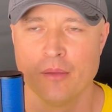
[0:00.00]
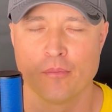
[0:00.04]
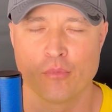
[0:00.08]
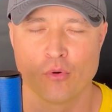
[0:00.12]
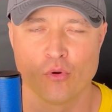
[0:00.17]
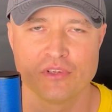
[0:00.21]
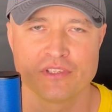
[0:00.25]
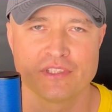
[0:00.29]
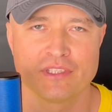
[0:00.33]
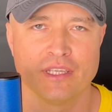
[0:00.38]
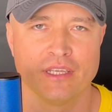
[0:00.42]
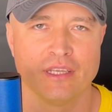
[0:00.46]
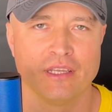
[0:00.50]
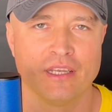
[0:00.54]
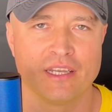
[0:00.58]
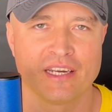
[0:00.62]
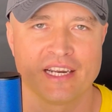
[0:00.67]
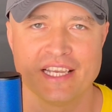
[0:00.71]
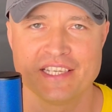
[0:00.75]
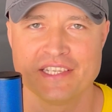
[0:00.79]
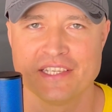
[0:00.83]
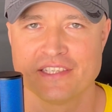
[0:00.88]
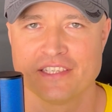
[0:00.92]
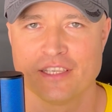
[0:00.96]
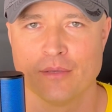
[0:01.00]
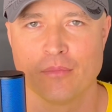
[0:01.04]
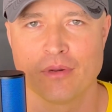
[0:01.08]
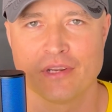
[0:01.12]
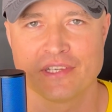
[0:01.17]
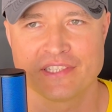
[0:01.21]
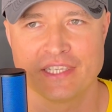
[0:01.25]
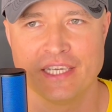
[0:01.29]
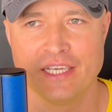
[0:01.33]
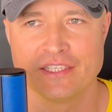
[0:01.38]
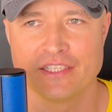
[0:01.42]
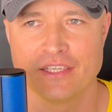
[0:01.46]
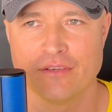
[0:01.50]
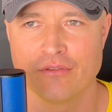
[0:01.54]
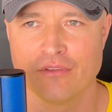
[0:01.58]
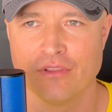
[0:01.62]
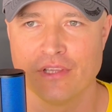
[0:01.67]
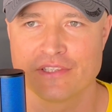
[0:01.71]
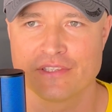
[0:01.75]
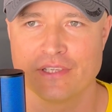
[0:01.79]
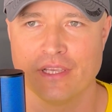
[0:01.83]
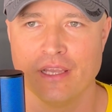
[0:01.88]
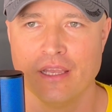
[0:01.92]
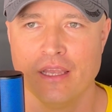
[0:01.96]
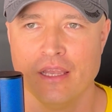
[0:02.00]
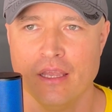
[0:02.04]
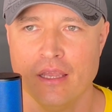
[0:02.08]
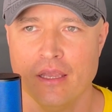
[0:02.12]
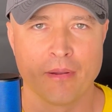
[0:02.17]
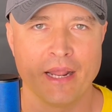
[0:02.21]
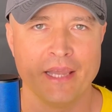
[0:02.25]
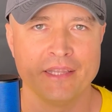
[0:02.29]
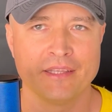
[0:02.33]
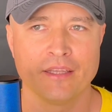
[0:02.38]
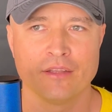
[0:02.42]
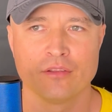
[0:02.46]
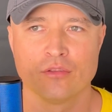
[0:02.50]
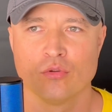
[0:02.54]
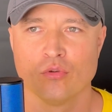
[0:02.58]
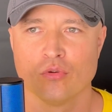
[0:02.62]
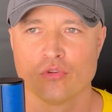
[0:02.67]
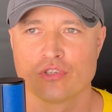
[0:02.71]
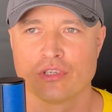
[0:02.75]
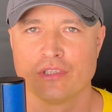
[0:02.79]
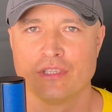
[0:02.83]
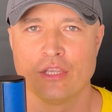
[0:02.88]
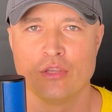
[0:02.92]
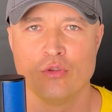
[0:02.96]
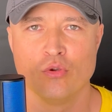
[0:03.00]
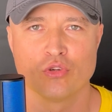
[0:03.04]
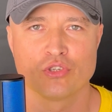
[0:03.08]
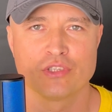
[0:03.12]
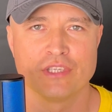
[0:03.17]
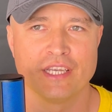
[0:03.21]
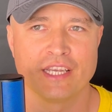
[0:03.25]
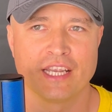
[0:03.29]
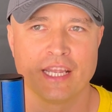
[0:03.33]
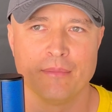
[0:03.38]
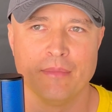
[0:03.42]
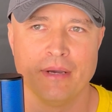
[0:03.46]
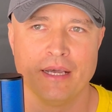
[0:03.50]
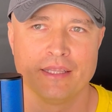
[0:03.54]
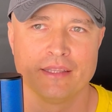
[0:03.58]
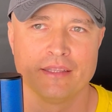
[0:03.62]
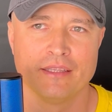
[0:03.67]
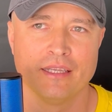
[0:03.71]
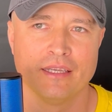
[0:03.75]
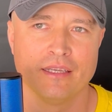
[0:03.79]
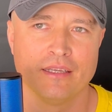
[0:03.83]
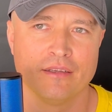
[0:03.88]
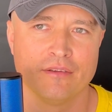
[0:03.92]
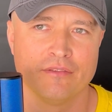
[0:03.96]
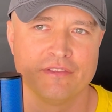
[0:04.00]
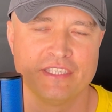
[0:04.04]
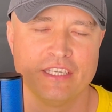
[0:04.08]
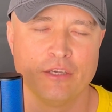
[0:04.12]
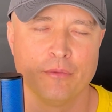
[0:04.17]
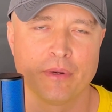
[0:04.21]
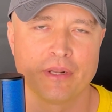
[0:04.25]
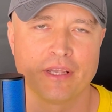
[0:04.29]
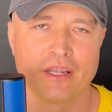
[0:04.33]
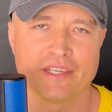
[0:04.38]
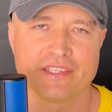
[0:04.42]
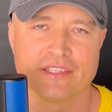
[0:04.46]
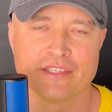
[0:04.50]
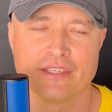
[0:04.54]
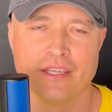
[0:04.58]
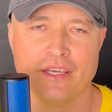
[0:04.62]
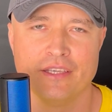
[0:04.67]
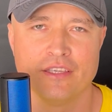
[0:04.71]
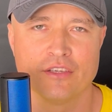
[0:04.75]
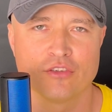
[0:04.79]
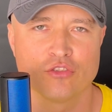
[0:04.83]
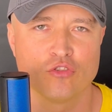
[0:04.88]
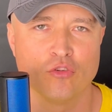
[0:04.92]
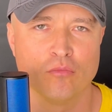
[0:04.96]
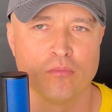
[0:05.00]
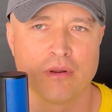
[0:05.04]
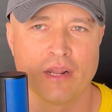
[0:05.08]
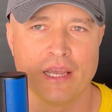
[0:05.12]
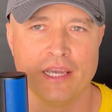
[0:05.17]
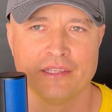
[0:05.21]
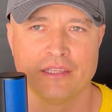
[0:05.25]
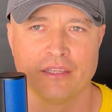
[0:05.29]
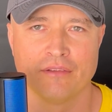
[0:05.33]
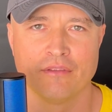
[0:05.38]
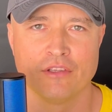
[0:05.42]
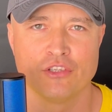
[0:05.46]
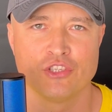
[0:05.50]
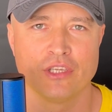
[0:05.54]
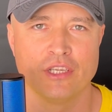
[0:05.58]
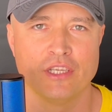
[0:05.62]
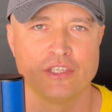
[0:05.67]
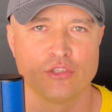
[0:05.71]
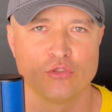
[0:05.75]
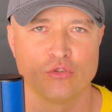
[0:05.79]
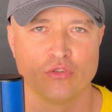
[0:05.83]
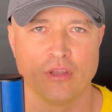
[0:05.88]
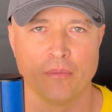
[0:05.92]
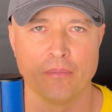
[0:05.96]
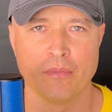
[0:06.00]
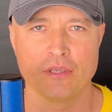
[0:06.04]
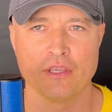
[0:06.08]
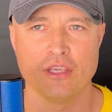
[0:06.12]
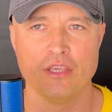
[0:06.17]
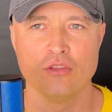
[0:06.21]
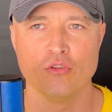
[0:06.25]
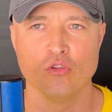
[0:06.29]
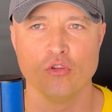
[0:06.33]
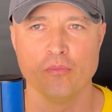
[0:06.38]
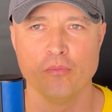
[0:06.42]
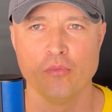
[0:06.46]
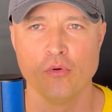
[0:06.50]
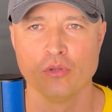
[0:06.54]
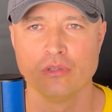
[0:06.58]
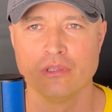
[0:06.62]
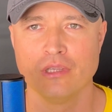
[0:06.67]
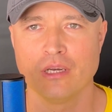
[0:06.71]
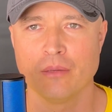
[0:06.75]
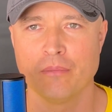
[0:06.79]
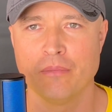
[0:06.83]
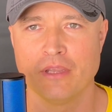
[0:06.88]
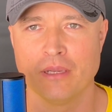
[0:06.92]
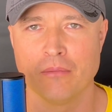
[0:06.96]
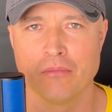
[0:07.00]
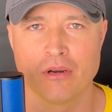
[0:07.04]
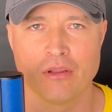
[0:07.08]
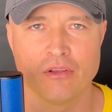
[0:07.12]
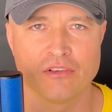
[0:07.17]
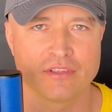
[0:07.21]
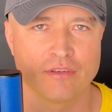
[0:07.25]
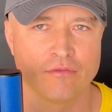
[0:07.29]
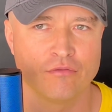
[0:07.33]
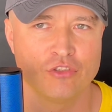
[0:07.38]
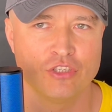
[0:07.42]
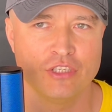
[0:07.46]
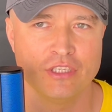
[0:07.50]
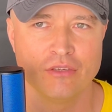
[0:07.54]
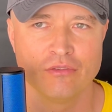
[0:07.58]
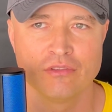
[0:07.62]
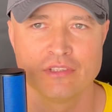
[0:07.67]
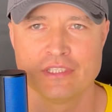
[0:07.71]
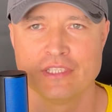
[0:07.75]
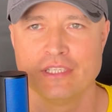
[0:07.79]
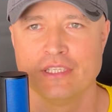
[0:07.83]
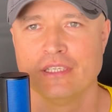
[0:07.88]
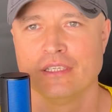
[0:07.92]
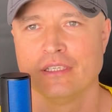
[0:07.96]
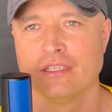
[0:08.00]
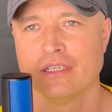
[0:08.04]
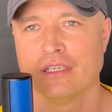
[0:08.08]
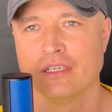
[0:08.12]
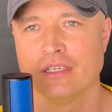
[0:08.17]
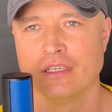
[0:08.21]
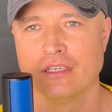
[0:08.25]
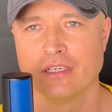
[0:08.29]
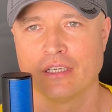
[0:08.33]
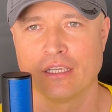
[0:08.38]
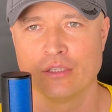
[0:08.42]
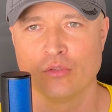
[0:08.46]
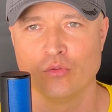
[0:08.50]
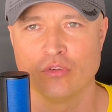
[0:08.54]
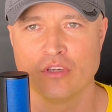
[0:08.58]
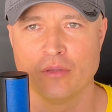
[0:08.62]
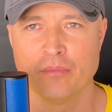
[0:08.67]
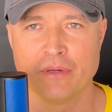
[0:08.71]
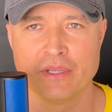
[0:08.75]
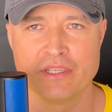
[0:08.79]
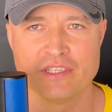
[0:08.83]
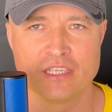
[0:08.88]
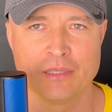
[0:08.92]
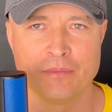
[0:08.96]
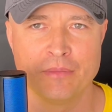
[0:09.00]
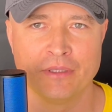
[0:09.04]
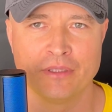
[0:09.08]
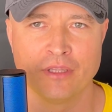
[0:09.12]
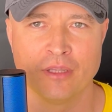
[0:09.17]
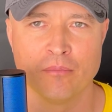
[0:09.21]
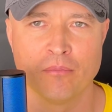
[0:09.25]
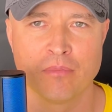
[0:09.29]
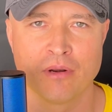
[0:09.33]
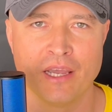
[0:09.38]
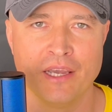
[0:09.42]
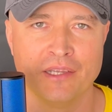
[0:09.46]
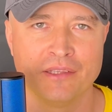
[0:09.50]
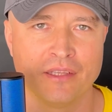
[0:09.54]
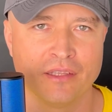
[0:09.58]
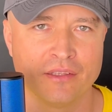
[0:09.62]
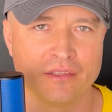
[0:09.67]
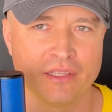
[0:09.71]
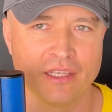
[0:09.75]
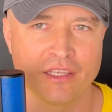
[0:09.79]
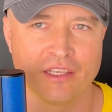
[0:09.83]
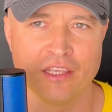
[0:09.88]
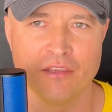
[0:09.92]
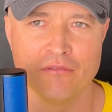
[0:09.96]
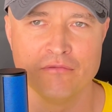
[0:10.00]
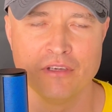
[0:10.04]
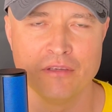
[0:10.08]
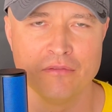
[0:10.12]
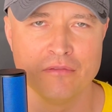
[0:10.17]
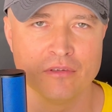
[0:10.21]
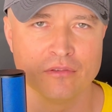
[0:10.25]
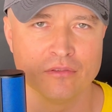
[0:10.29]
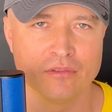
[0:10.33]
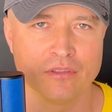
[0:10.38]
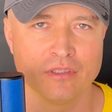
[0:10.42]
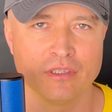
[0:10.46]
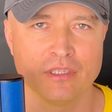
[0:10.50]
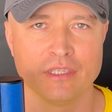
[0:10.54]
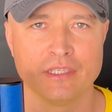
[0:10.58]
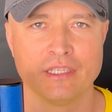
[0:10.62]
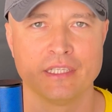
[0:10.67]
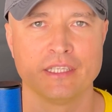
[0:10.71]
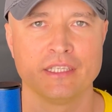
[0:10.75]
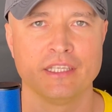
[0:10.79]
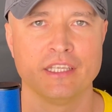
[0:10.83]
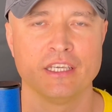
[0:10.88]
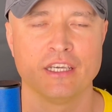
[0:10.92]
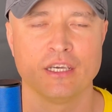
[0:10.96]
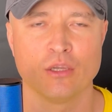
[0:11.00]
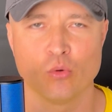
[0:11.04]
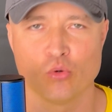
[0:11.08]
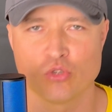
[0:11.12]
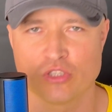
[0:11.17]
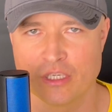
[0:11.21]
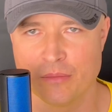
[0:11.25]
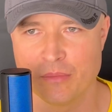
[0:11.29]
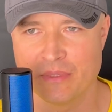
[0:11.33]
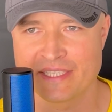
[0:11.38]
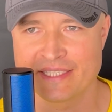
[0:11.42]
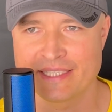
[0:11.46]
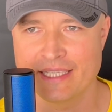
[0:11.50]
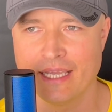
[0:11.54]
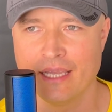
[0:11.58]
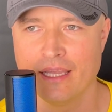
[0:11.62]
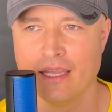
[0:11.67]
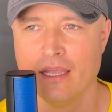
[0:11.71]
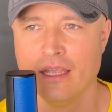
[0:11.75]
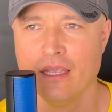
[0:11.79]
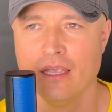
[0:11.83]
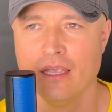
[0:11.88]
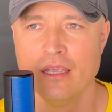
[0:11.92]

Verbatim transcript: Просто разница бросается в глаза. Брайтон тоже надежная команда. Все вы прекрасно знаете, что Брайтон в начале сезона покинул Поттер, перебрался в Челси, а, который, в принципе, этот Брайтон так и вывел на такие хорошие места.